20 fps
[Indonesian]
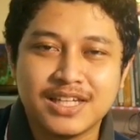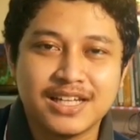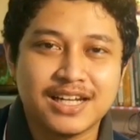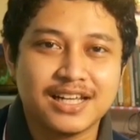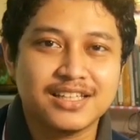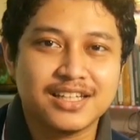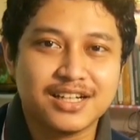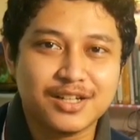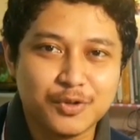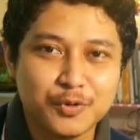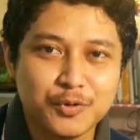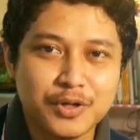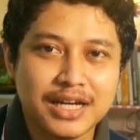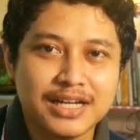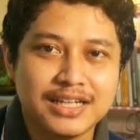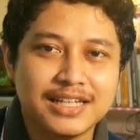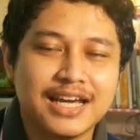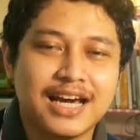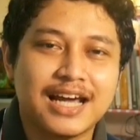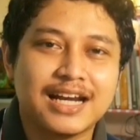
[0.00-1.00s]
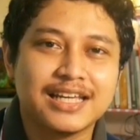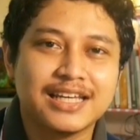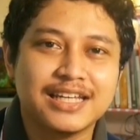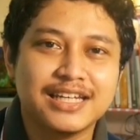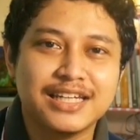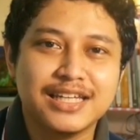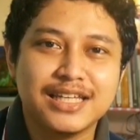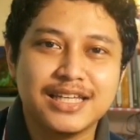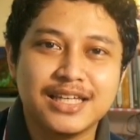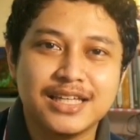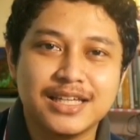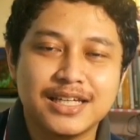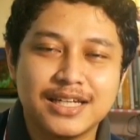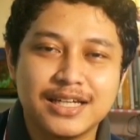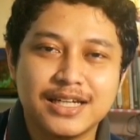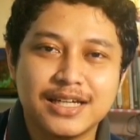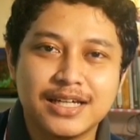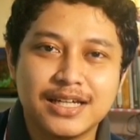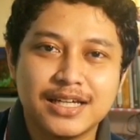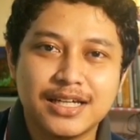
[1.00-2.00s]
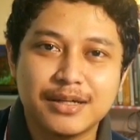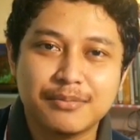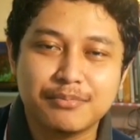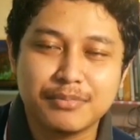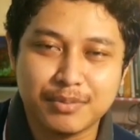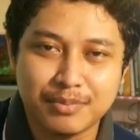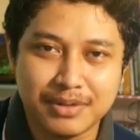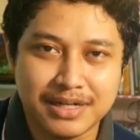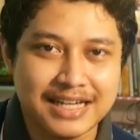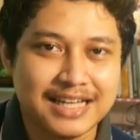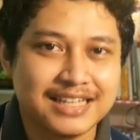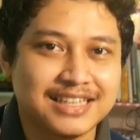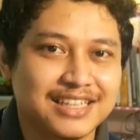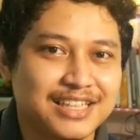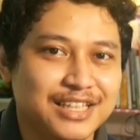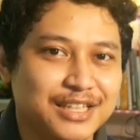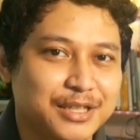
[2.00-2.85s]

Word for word: Kiranya renungan di hari ini memberkati